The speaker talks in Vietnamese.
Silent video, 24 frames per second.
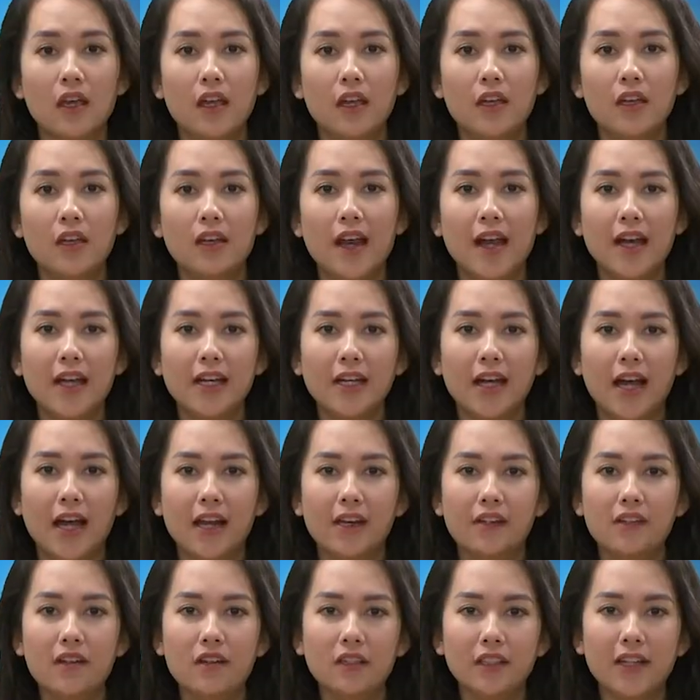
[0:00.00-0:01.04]
Hiện nay, cả
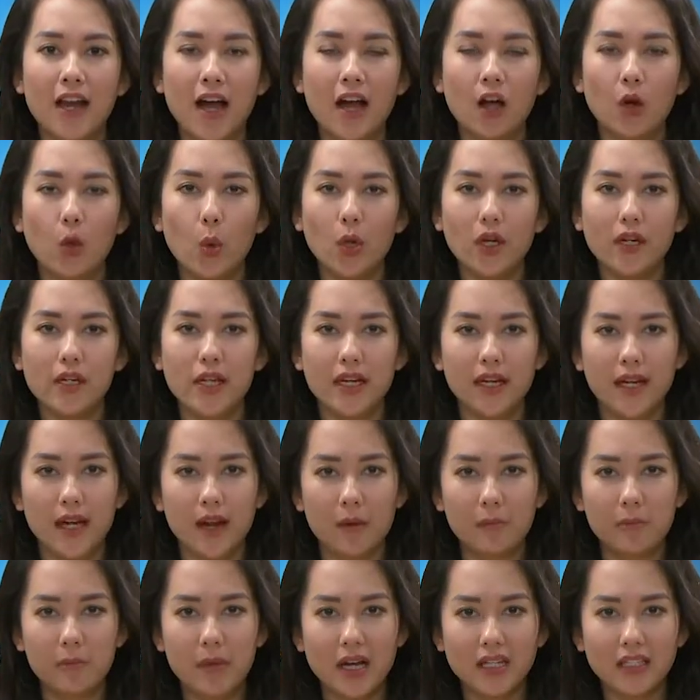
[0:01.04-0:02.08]
nước đang quyết liệt
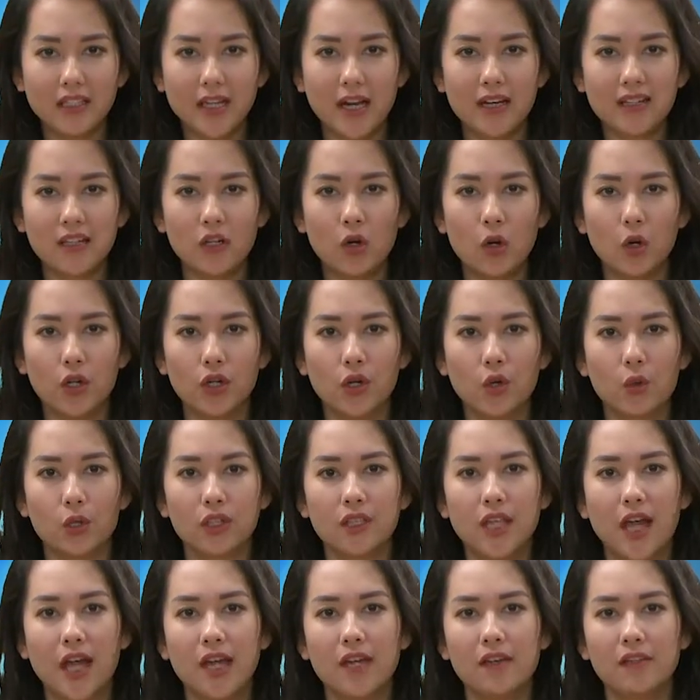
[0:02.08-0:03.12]
nắm bắt các cơ hội đổi
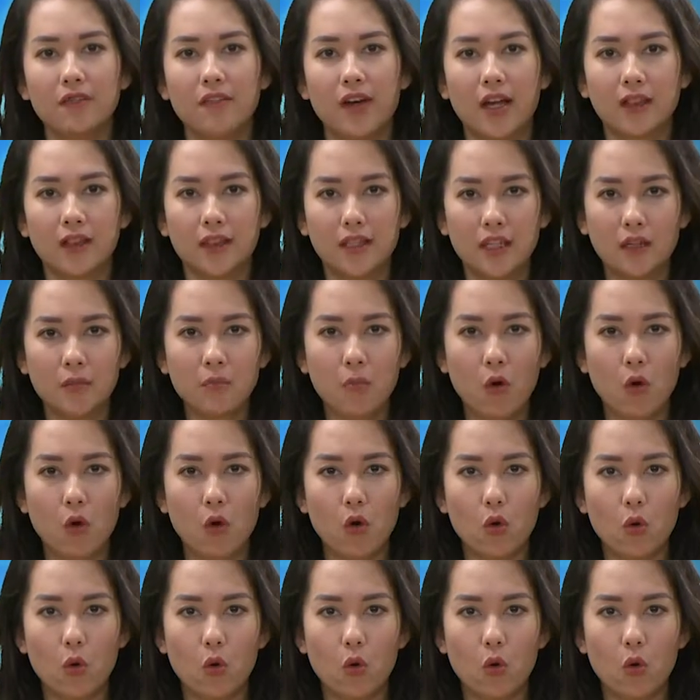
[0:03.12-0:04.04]
thay và tiến bộ